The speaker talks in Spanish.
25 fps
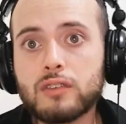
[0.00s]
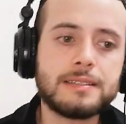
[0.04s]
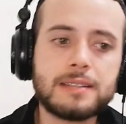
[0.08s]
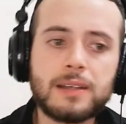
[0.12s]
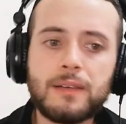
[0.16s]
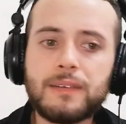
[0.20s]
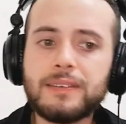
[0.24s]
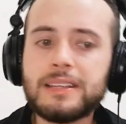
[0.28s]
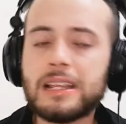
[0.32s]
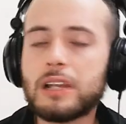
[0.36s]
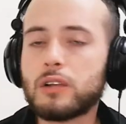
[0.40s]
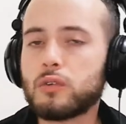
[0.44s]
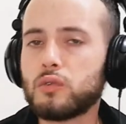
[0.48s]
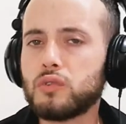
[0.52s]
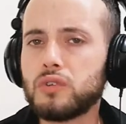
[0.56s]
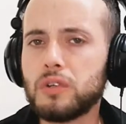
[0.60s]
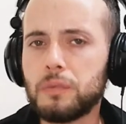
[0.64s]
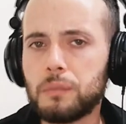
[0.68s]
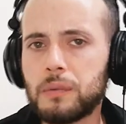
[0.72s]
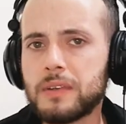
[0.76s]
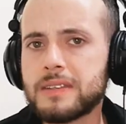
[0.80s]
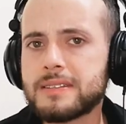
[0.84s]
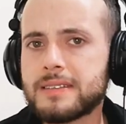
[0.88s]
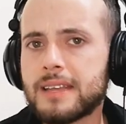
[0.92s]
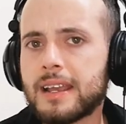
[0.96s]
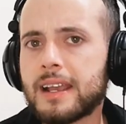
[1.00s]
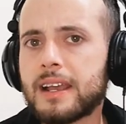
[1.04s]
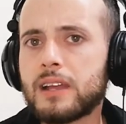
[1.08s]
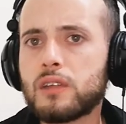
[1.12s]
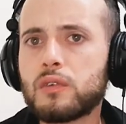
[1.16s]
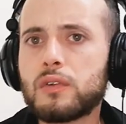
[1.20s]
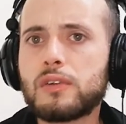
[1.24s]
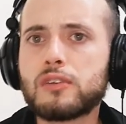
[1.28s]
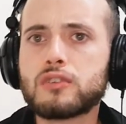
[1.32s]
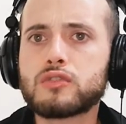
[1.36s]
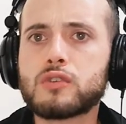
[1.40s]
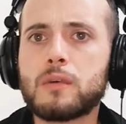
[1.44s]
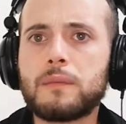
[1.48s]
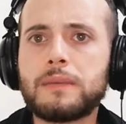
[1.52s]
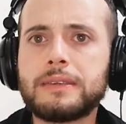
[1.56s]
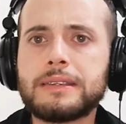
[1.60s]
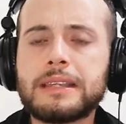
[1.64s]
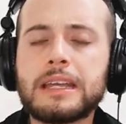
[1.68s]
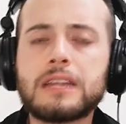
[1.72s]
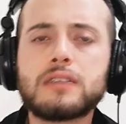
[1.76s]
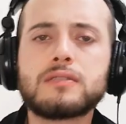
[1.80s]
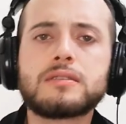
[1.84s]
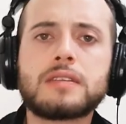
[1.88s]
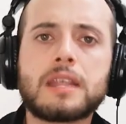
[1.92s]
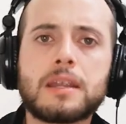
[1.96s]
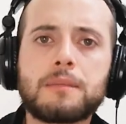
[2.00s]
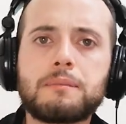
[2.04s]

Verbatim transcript: Si saben de alguno, pues déjenlo en los comentarios.